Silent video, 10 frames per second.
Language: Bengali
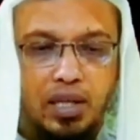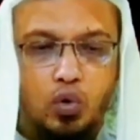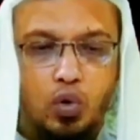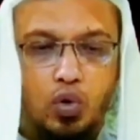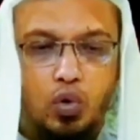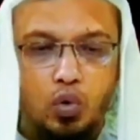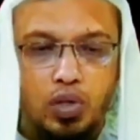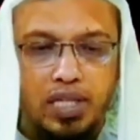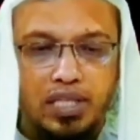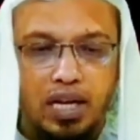কোন কোনো
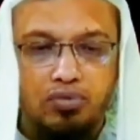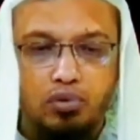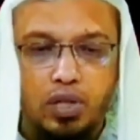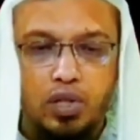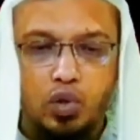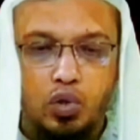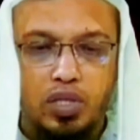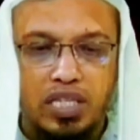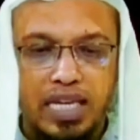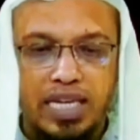রোগী ঝাড়ফুঁকের জন্য
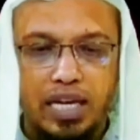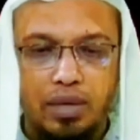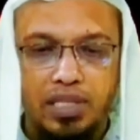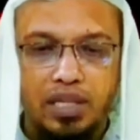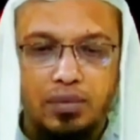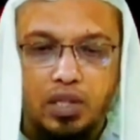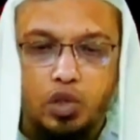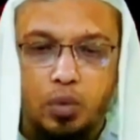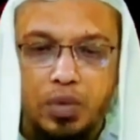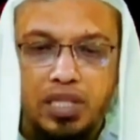নিয়ে গেলে বেশিরভাগ
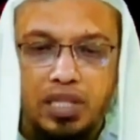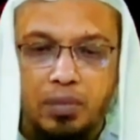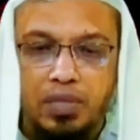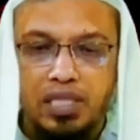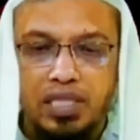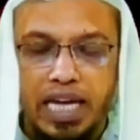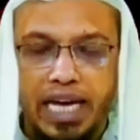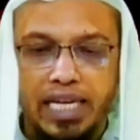সময়ই তাবিজ দেয়